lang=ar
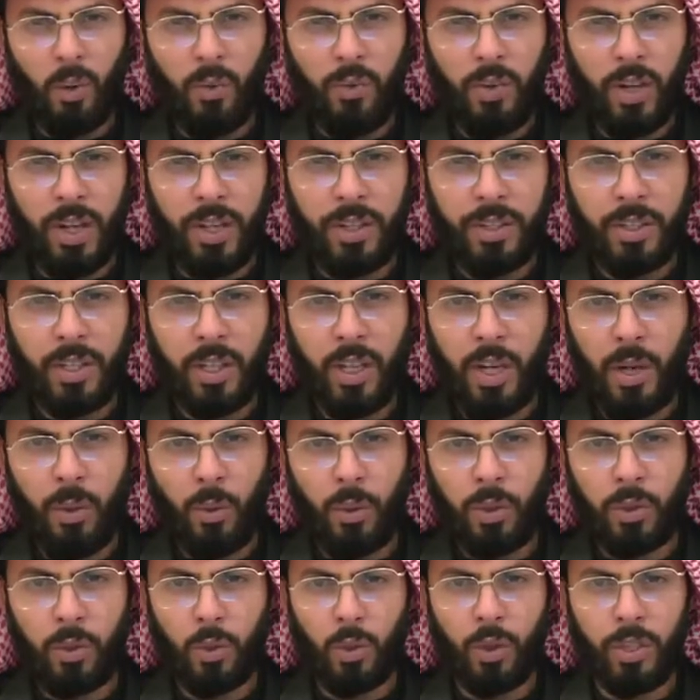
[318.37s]
الفاتحة
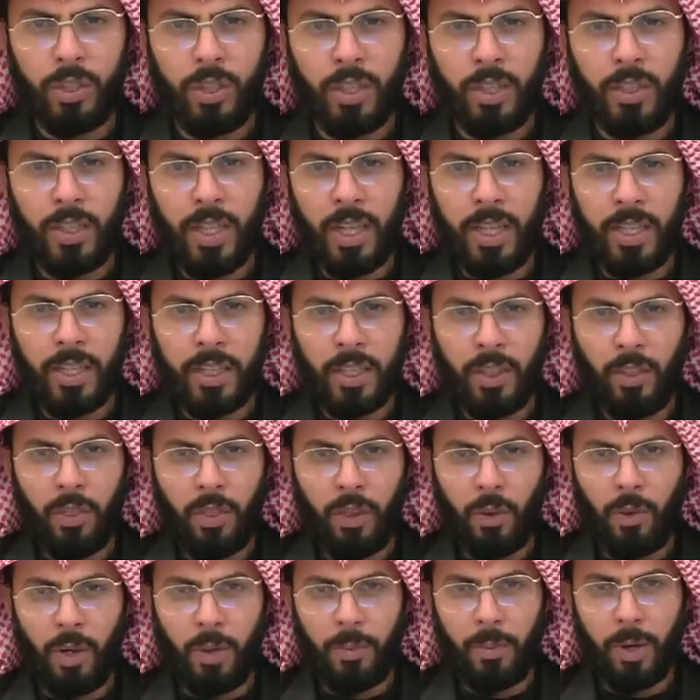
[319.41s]
وتهدي ذلك
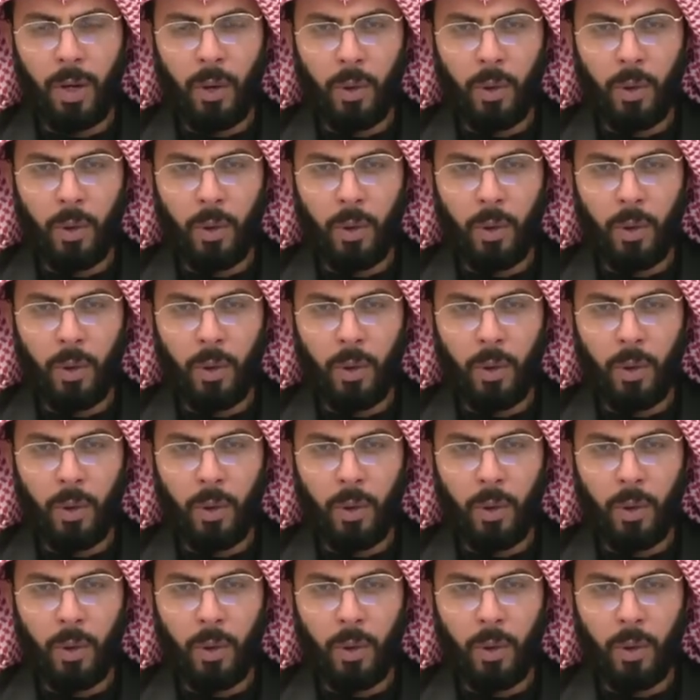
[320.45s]
الثواب